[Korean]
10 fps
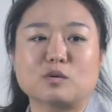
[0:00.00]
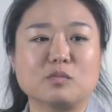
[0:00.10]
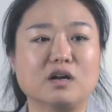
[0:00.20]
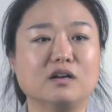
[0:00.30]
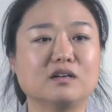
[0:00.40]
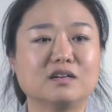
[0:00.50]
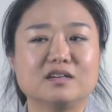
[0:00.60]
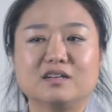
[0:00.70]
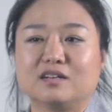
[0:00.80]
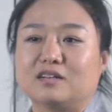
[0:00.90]
정말
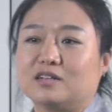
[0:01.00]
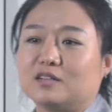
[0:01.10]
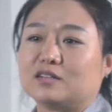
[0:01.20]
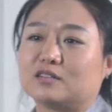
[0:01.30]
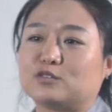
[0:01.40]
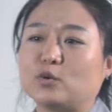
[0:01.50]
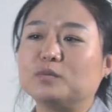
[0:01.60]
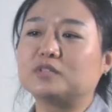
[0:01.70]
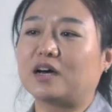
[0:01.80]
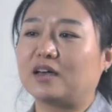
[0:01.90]

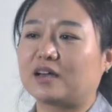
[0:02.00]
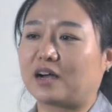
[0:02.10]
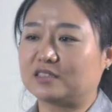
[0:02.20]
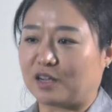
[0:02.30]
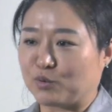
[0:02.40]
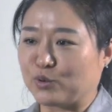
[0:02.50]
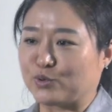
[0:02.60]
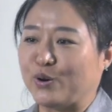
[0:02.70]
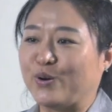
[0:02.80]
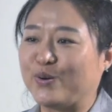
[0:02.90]
소림사에 가지
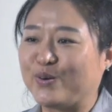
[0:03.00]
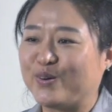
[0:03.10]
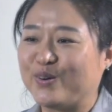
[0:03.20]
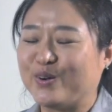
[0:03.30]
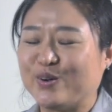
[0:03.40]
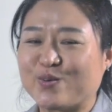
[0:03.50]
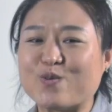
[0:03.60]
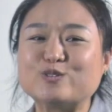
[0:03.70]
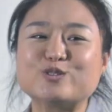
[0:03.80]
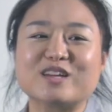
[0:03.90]
않고도
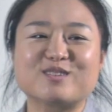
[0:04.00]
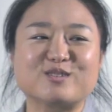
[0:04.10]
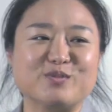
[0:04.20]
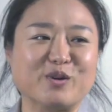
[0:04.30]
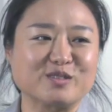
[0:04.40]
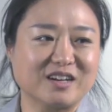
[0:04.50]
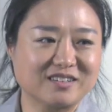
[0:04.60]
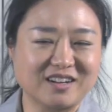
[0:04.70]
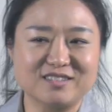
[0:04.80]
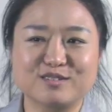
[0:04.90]
공중에 떠서
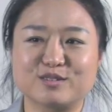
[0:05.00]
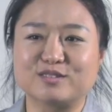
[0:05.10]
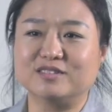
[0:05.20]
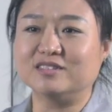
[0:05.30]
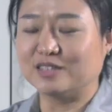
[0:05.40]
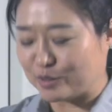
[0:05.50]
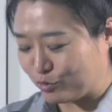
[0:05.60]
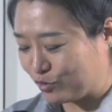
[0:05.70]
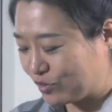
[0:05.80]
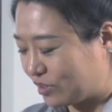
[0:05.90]
명상을 하는 것은
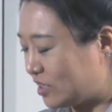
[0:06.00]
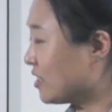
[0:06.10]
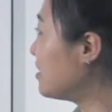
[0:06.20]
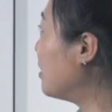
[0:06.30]
무중력이기